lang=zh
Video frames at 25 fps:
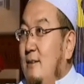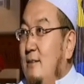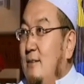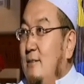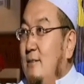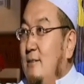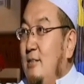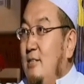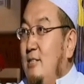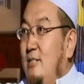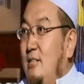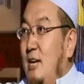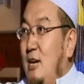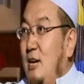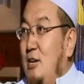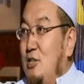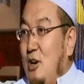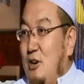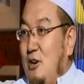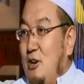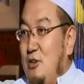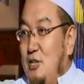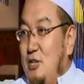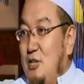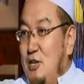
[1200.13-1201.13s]
你再
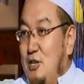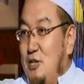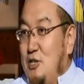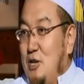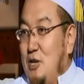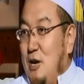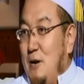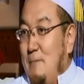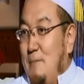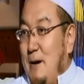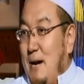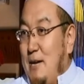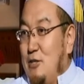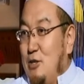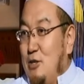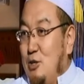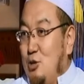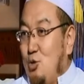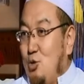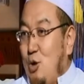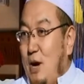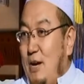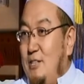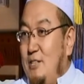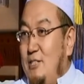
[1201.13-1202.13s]
让一个 j a m a t
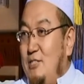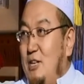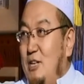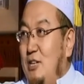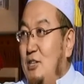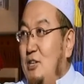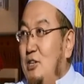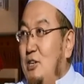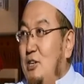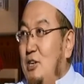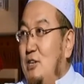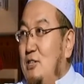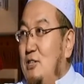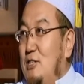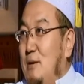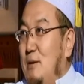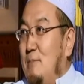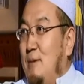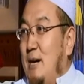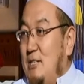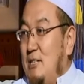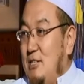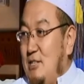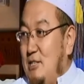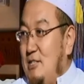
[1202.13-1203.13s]
团结的一个 j a m
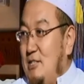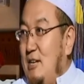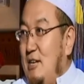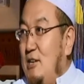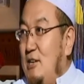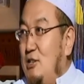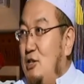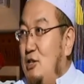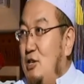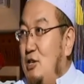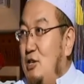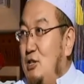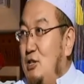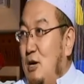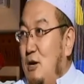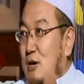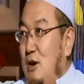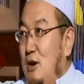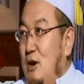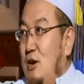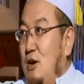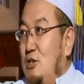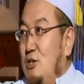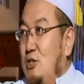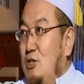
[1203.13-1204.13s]
a t 你再一个讲
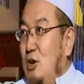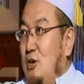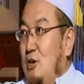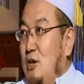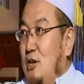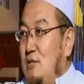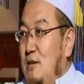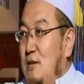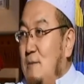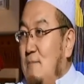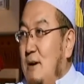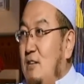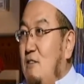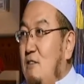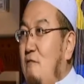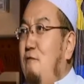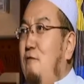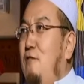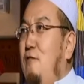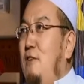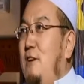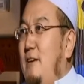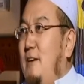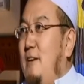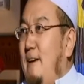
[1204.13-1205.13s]
让一个 j a m a
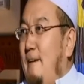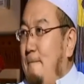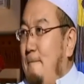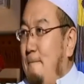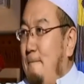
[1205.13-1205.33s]
分裂，